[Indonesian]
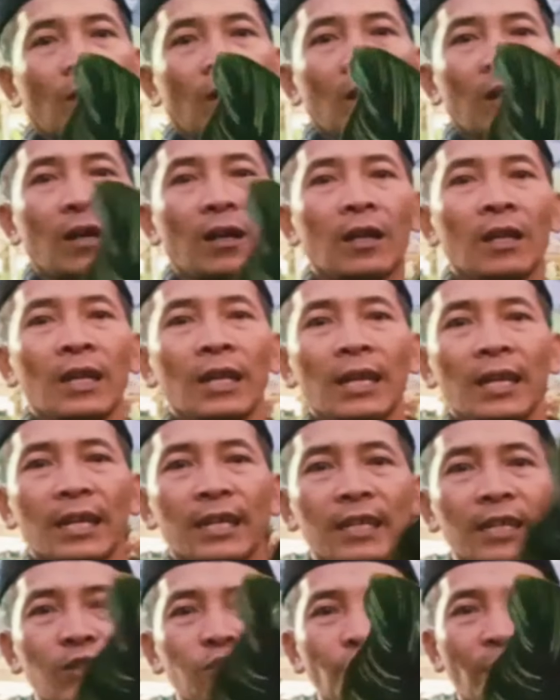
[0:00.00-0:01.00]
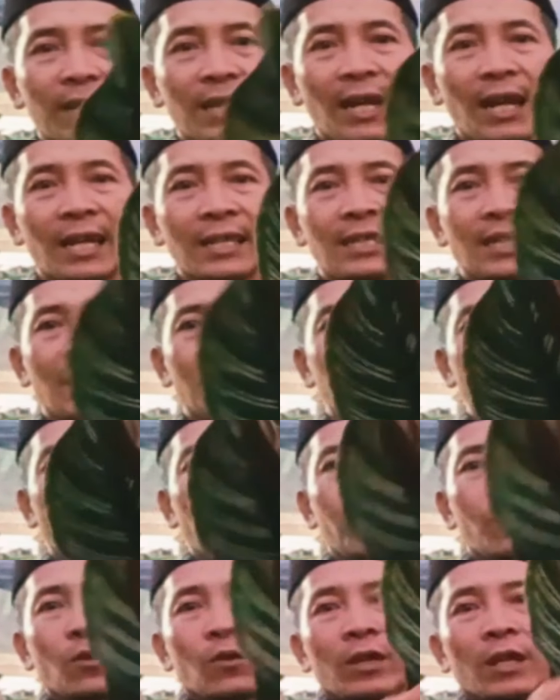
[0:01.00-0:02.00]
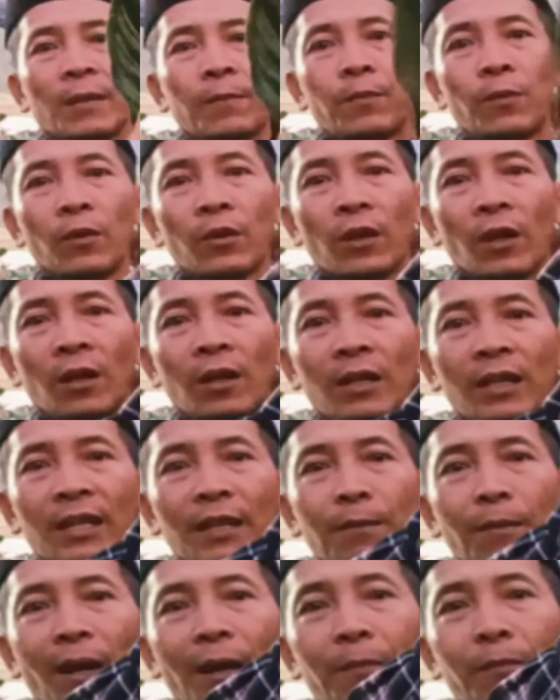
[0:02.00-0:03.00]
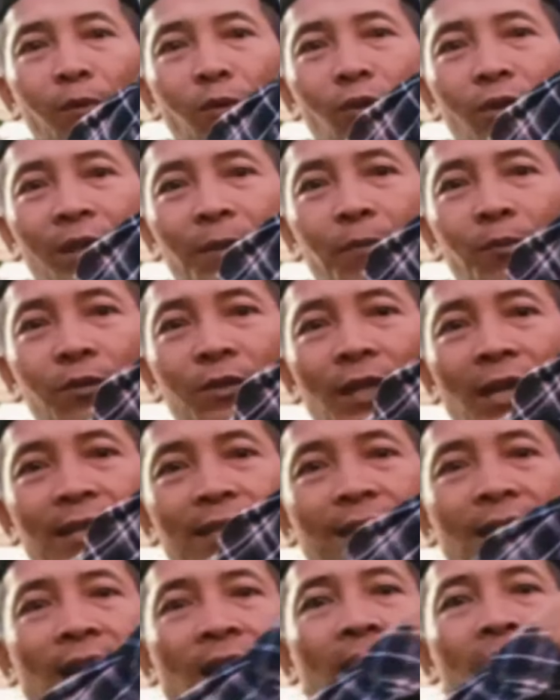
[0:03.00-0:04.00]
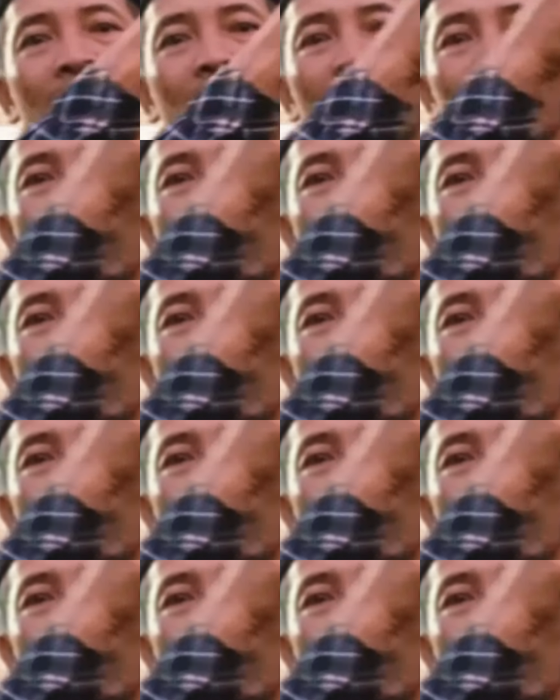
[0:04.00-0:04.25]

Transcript: tuh ya. Uh. Ini cuma tak kasih 50.000 ya. 50.000 saja.